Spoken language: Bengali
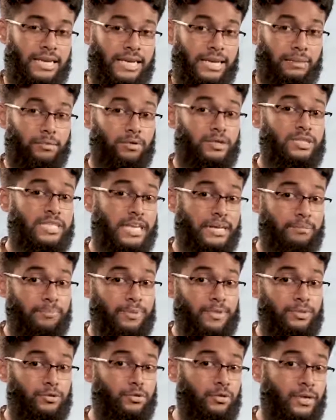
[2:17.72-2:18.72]
এবং সেই
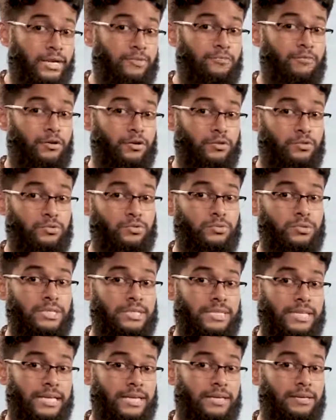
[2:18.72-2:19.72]
বিদ্রোহের
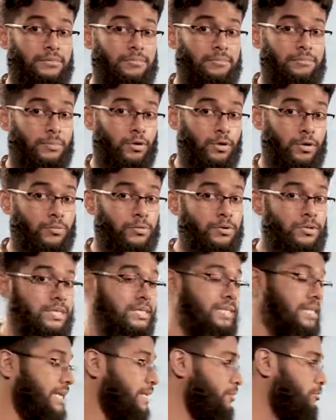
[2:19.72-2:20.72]
ফলশ্রুতিতে
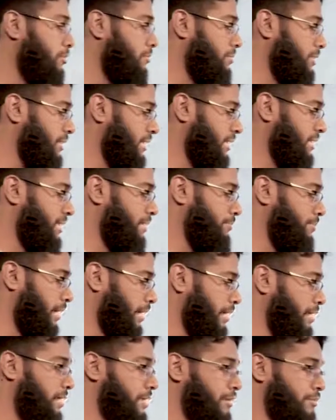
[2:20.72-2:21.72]
পরবর্তীতে কিন্তু আমরা দেখতে
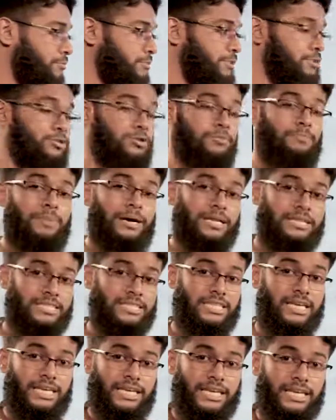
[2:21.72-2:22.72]
পাই উনিশশো
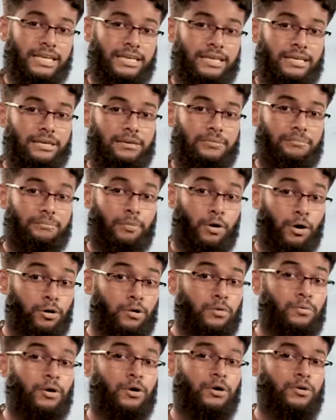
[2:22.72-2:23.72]
সালে
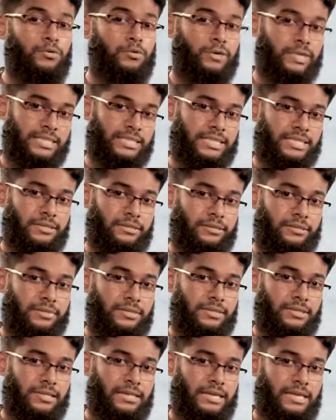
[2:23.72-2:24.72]
বঙ্গভঙ্গ হয়েছিল
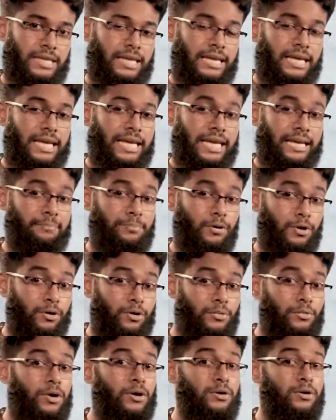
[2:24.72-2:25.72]
এই
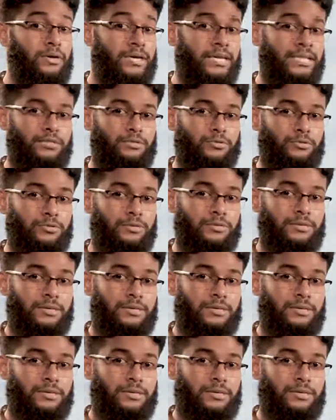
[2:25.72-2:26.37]
বঙ্গভঙ্গ কিন্তু